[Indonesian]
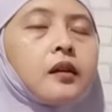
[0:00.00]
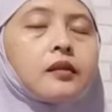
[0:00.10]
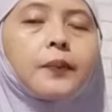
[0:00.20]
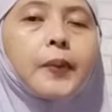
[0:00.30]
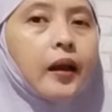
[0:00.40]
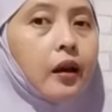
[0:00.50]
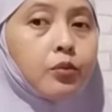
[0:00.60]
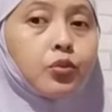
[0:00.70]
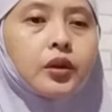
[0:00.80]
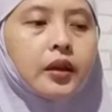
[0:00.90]
tapi
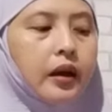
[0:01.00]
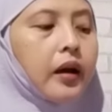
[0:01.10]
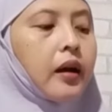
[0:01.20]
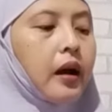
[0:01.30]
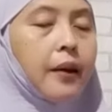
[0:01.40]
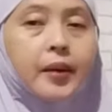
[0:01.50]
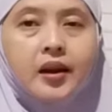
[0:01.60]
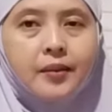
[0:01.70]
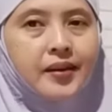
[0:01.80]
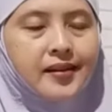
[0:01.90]
alhamdulillah
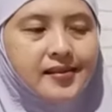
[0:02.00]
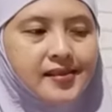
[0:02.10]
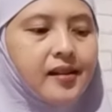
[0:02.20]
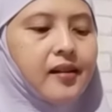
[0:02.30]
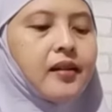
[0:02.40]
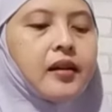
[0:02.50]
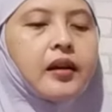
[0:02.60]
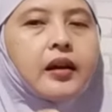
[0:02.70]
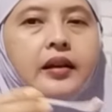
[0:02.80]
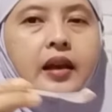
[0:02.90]
aman-aman aja
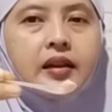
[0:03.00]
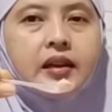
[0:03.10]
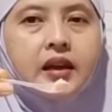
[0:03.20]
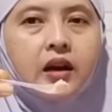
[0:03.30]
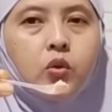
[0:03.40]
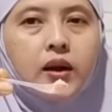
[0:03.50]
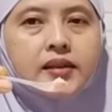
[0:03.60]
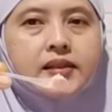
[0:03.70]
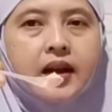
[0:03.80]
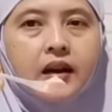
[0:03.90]
dan ini aku
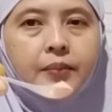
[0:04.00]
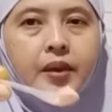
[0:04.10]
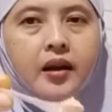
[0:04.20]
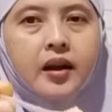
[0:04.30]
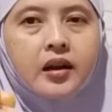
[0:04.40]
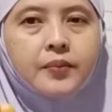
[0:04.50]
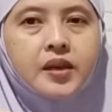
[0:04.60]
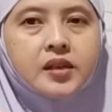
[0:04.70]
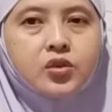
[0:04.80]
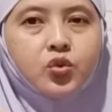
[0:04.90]
kasih garam ya garamnya
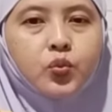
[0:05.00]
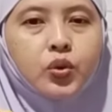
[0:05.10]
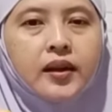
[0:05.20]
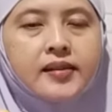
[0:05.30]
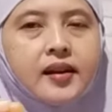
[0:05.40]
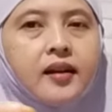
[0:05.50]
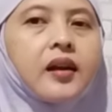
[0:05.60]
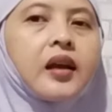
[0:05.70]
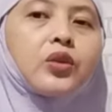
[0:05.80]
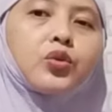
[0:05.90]
sejumput aja
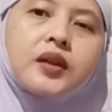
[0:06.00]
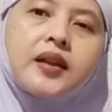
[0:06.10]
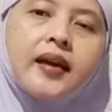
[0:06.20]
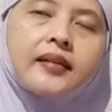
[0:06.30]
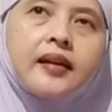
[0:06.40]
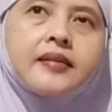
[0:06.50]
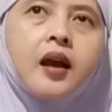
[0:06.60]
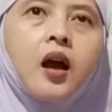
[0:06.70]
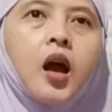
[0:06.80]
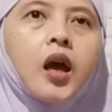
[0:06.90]
terus ada yang tanya
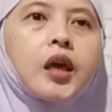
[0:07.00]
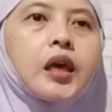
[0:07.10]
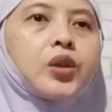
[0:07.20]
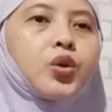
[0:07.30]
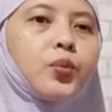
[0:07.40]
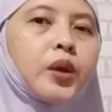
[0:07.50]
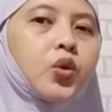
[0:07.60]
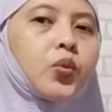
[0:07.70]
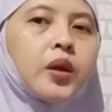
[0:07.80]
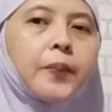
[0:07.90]
itu
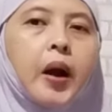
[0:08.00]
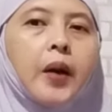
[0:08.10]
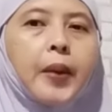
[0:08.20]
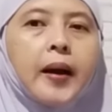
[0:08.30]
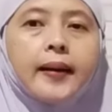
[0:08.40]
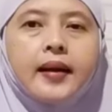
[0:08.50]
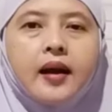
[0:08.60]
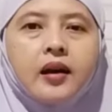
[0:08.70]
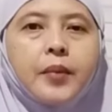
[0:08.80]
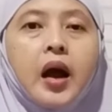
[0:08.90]
minum rimpang pakai
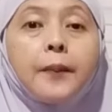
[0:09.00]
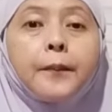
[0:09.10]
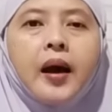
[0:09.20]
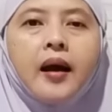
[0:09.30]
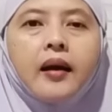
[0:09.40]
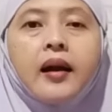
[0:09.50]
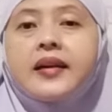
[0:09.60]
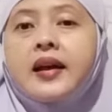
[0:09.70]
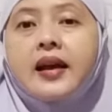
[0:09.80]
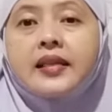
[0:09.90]
garam apa enggak
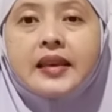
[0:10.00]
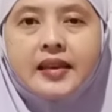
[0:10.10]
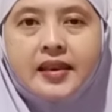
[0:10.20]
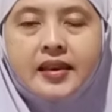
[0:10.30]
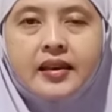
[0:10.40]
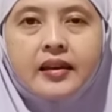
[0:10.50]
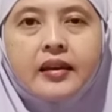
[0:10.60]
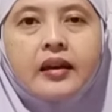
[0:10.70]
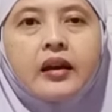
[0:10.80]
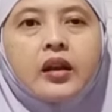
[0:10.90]
darah tinggi
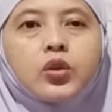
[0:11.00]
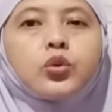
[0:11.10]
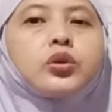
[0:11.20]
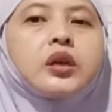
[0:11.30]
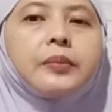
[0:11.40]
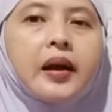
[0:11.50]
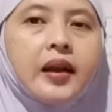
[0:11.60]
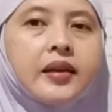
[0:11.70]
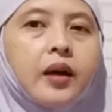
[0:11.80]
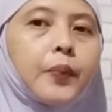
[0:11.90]
terus gimana
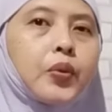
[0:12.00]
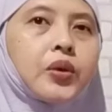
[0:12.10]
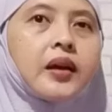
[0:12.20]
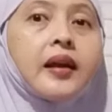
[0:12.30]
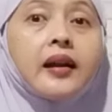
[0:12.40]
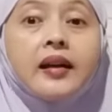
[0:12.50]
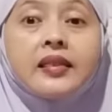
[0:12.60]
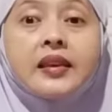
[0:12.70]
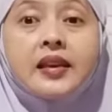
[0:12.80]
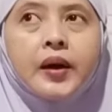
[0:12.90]
yang punya darah
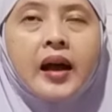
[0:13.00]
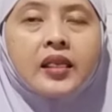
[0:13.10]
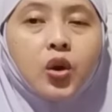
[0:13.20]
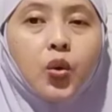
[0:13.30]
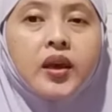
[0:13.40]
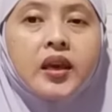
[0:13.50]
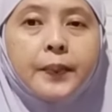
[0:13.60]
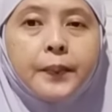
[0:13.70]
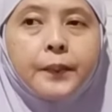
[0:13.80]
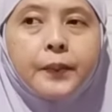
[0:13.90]
tinggi atau
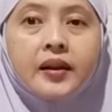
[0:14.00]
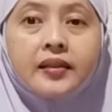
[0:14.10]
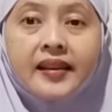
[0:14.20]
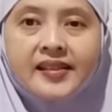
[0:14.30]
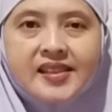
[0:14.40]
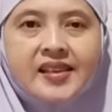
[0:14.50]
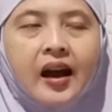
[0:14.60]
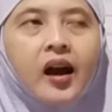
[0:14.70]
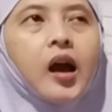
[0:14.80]
hipertensi ya